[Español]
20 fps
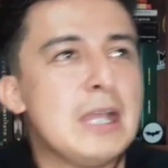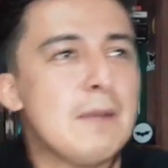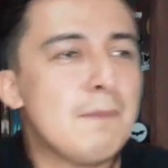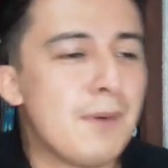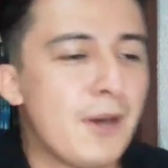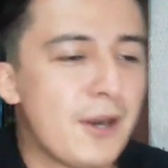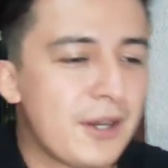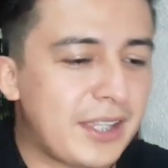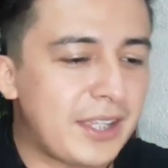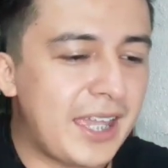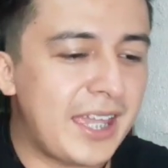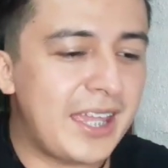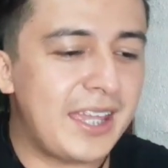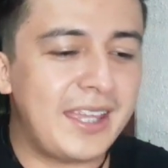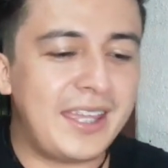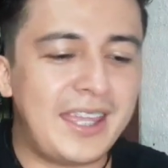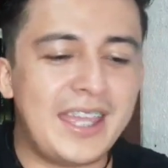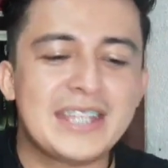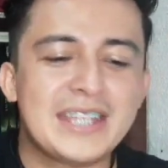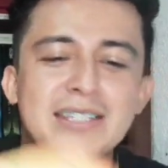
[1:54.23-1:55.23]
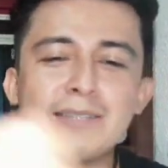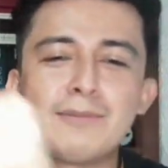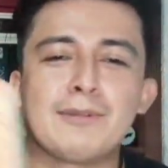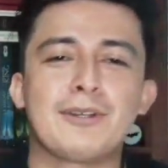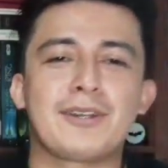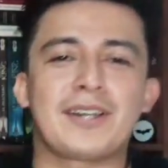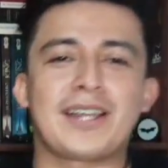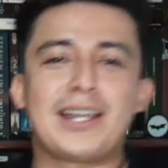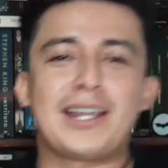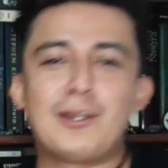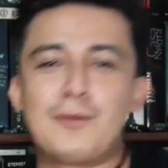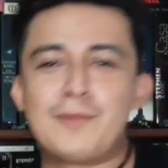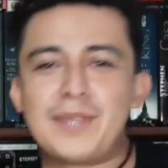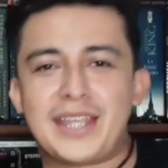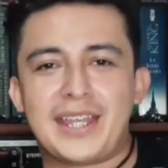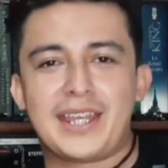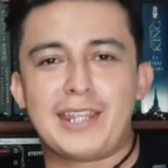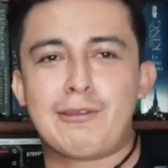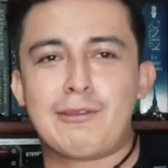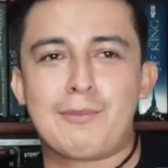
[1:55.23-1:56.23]
Porque este me lo regaló mi
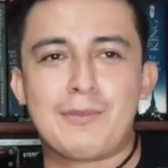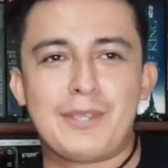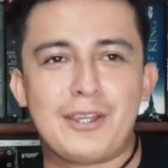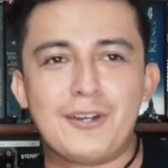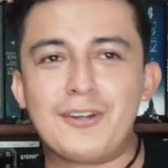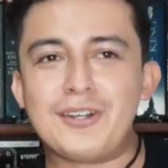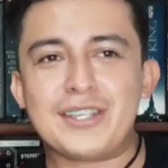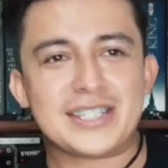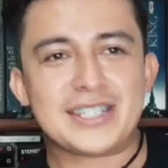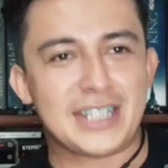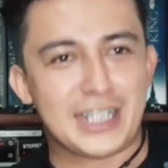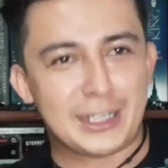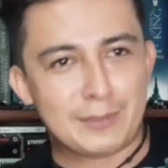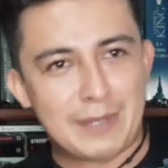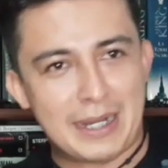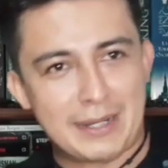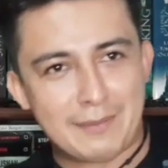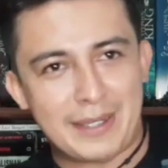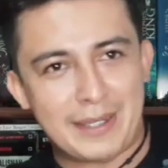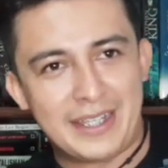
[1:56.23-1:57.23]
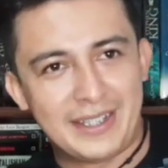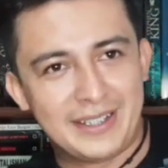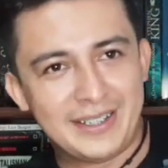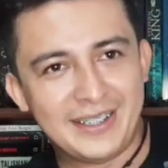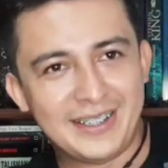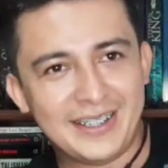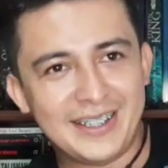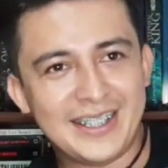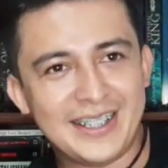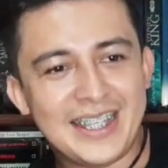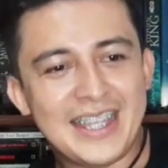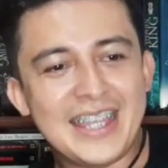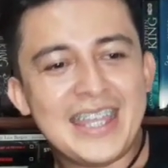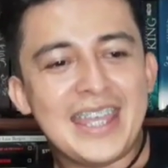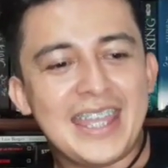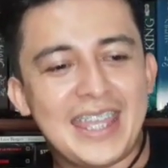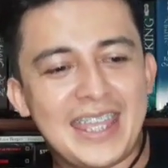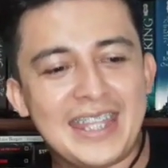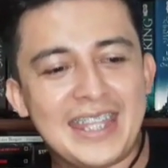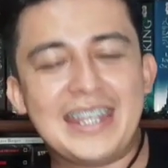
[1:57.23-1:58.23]
querido amigo Isaac Barba.
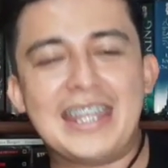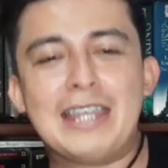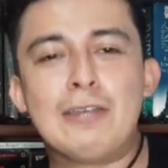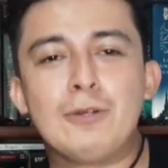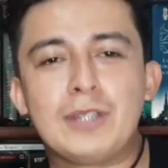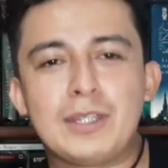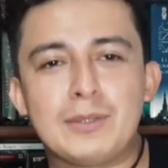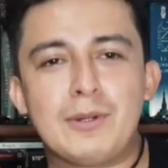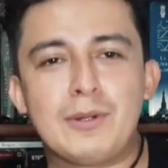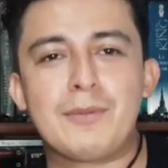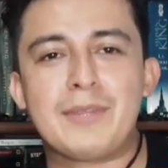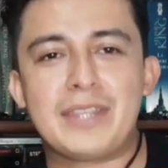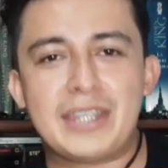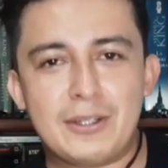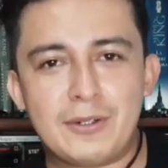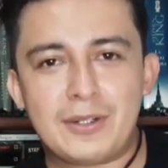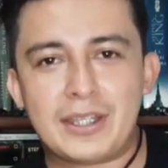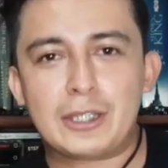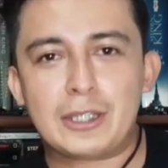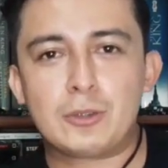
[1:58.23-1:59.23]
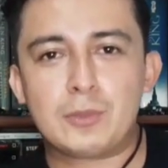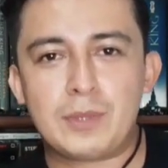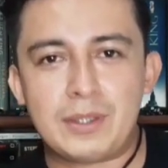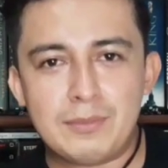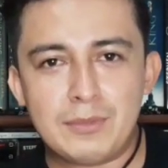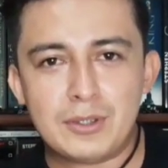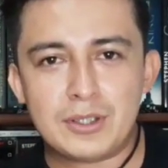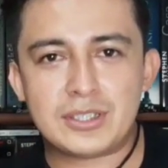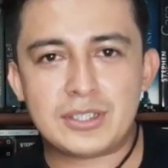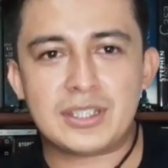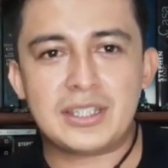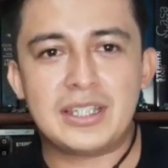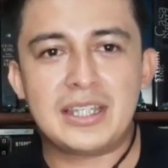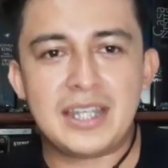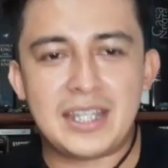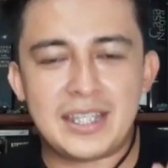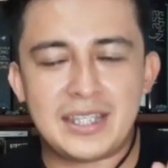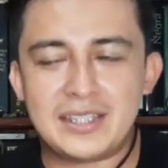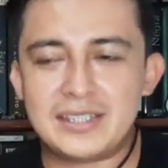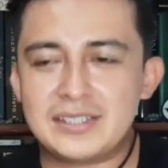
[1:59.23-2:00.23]
En el último video que tuvimos
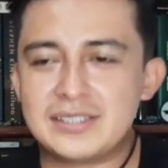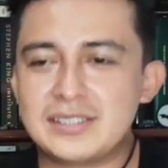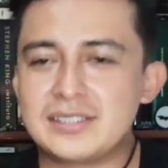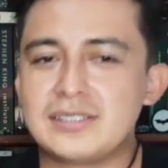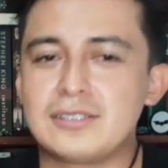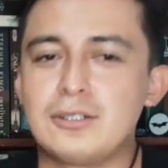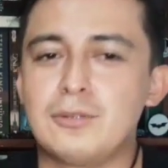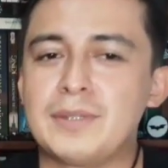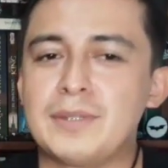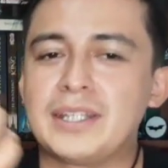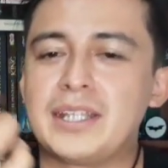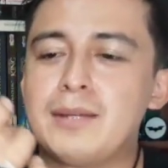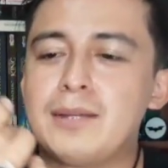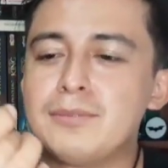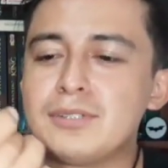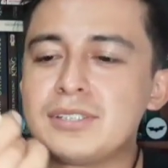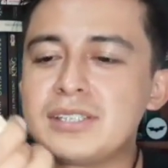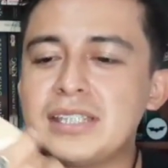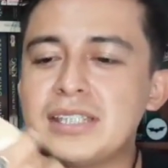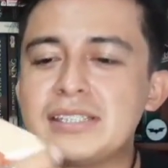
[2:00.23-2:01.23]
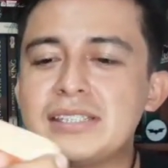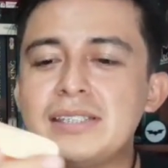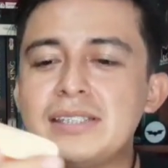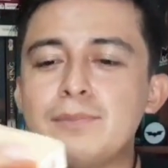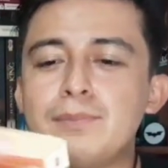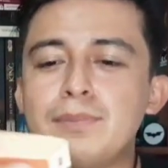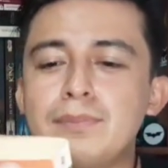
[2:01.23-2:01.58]
les comentamos que si